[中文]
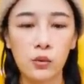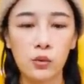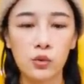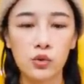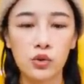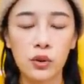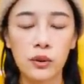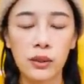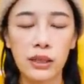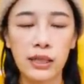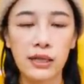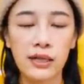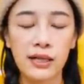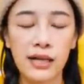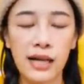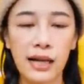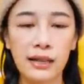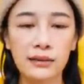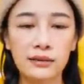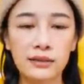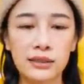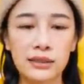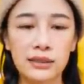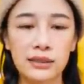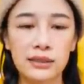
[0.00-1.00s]
我觉得跟刚
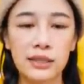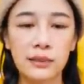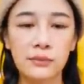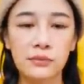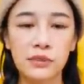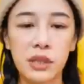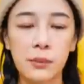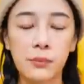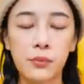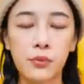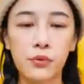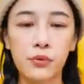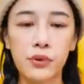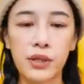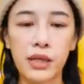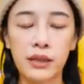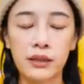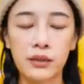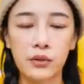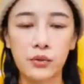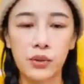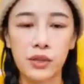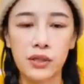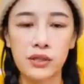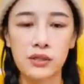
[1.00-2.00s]
刚几间比较不一样
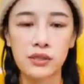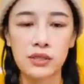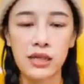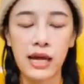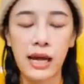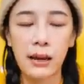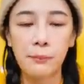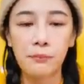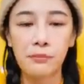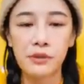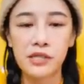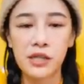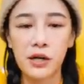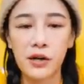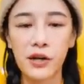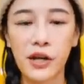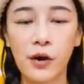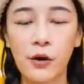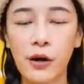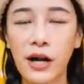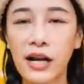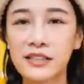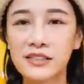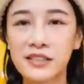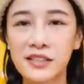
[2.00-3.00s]
的原因，是它比较
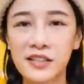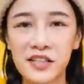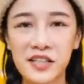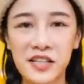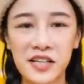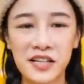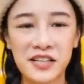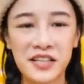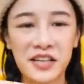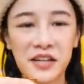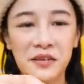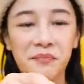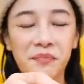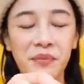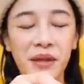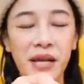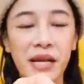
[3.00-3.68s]
小，卡层一点点，